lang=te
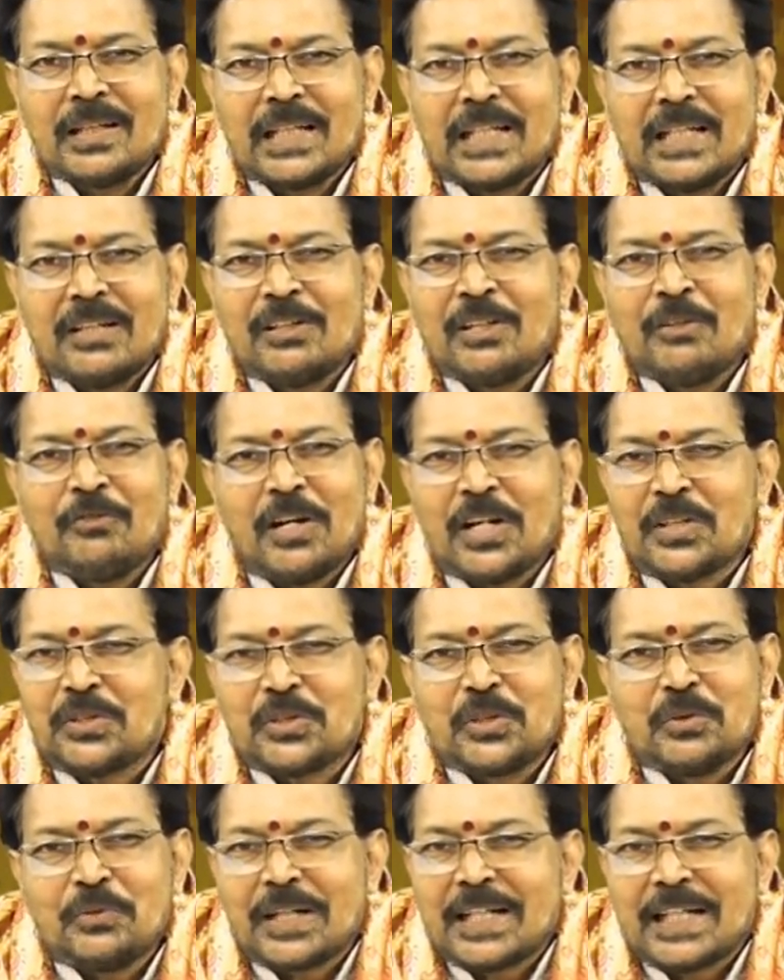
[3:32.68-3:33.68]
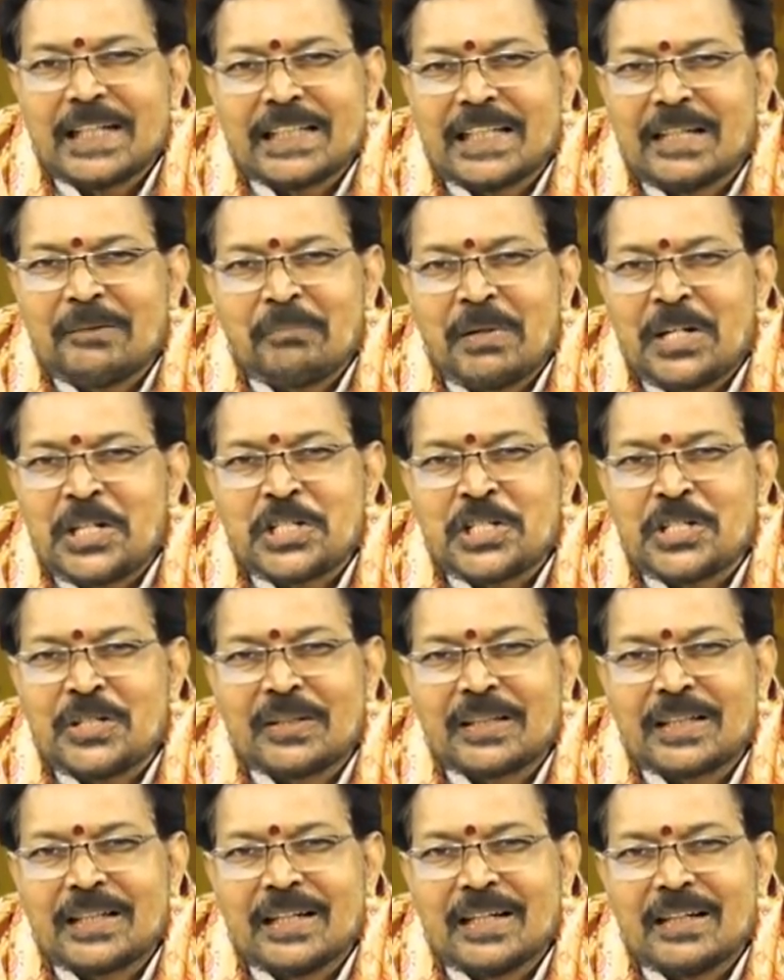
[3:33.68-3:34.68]
కేవలం వాస్తు ఒక్కటే మనిషి
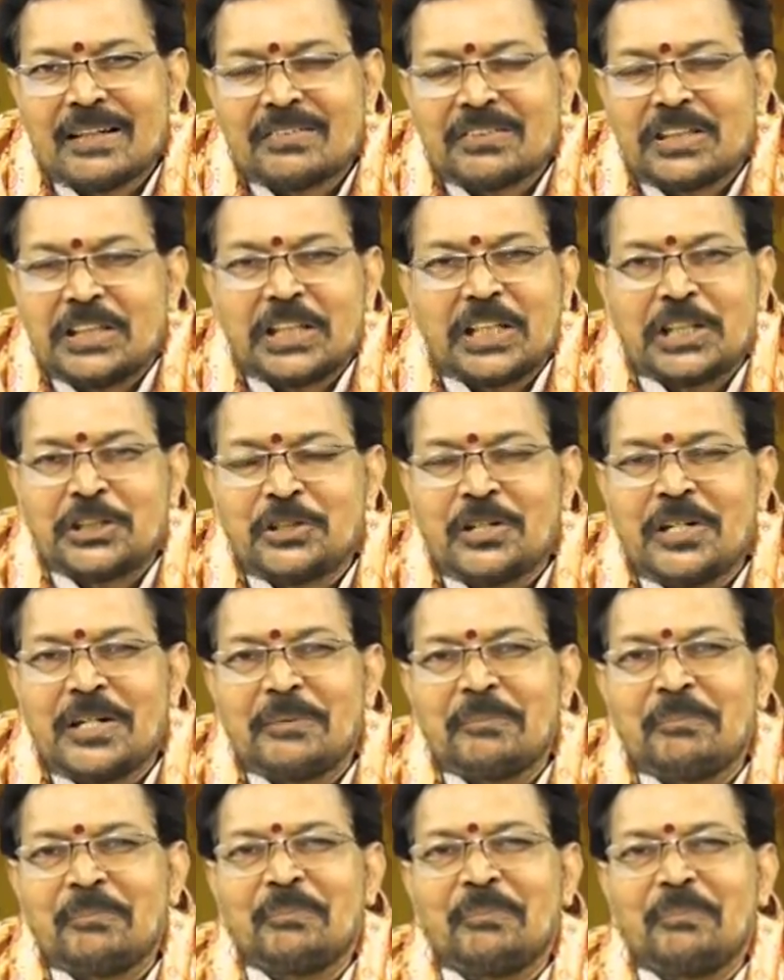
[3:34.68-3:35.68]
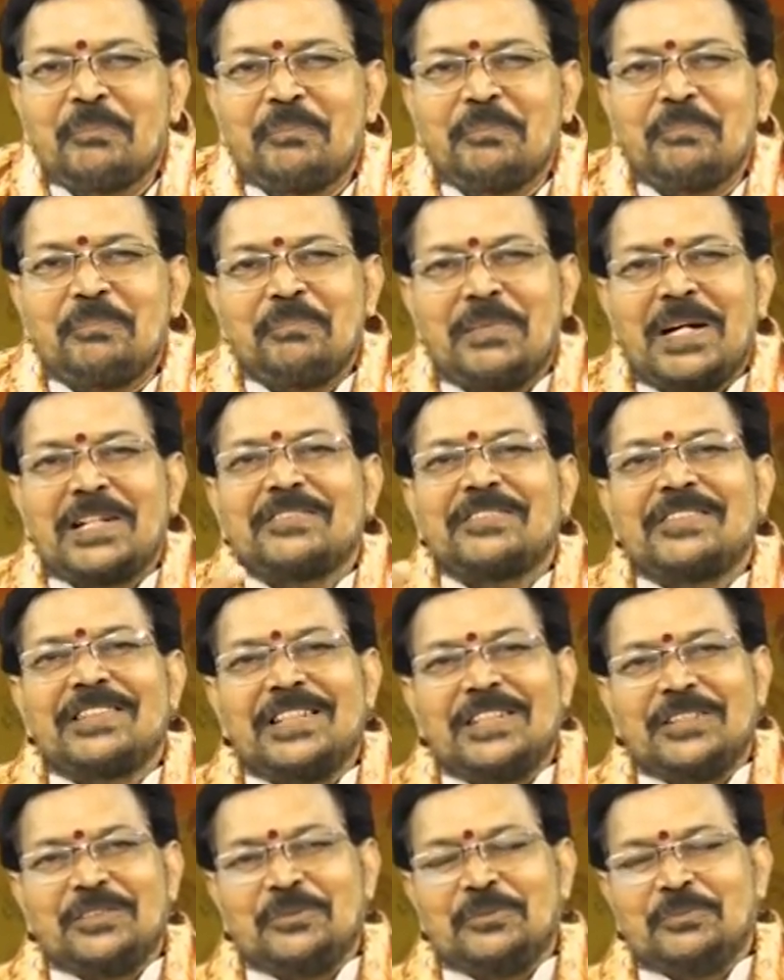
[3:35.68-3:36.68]
యొక్క స్థితిగతుల్ని
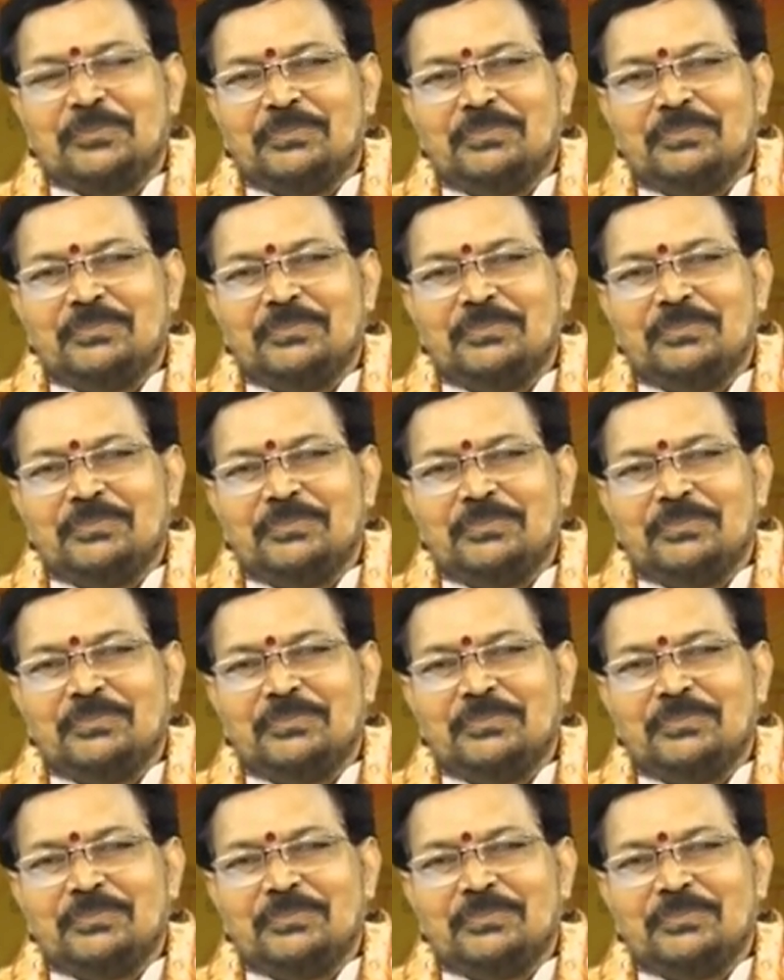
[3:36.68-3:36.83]
మార్చలేదు